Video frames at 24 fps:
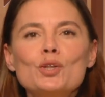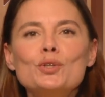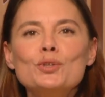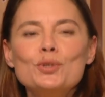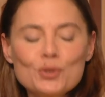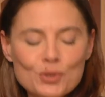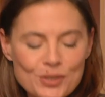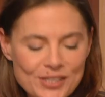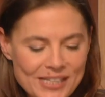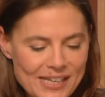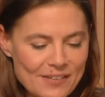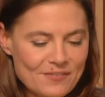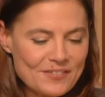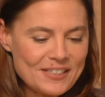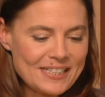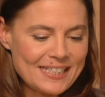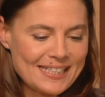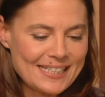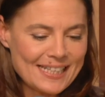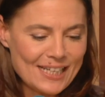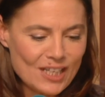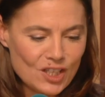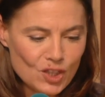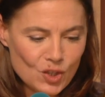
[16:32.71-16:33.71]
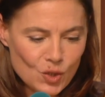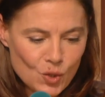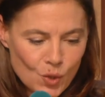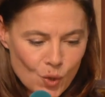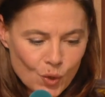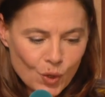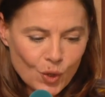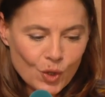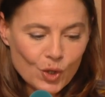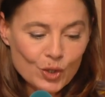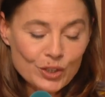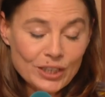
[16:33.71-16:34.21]
nos invités, nos
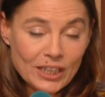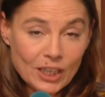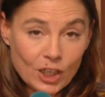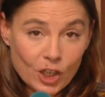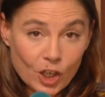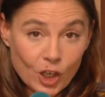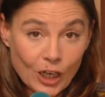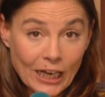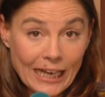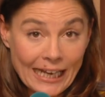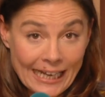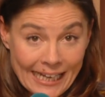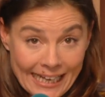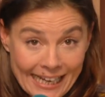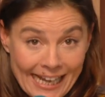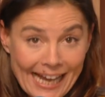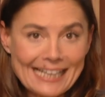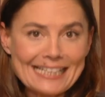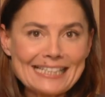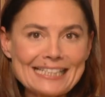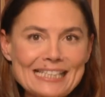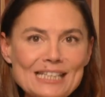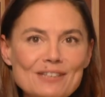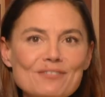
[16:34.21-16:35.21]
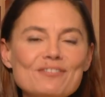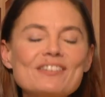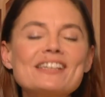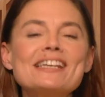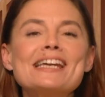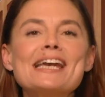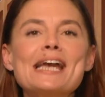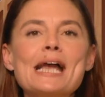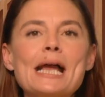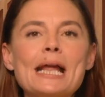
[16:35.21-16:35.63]
chroniqueurs et activer